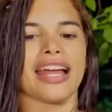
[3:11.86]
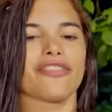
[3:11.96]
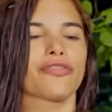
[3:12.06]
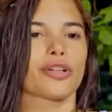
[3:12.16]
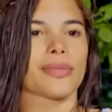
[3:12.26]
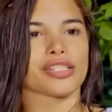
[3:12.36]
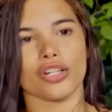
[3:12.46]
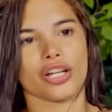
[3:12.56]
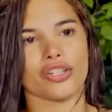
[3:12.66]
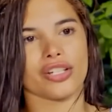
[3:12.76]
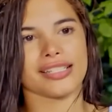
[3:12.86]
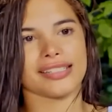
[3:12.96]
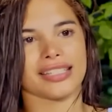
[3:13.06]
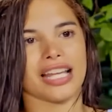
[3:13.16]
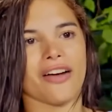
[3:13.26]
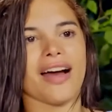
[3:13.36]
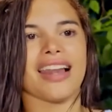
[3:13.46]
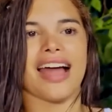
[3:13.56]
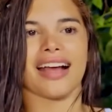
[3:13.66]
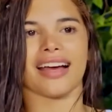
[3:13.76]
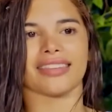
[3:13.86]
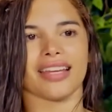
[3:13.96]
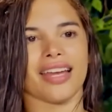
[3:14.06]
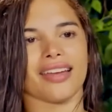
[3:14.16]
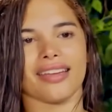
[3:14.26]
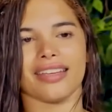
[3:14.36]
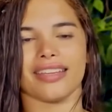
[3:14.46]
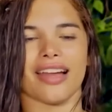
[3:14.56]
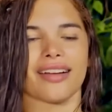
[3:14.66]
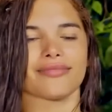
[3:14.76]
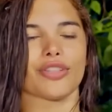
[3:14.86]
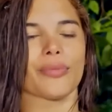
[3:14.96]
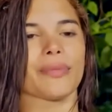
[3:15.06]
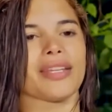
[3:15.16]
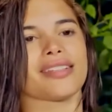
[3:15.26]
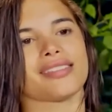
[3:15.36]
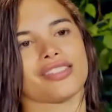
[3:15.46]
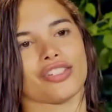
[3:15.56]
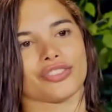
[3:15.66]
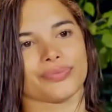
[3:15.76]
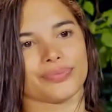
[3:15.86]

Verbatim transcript: La información que yo necesitaba la acaté y ya, tomé mi decisión.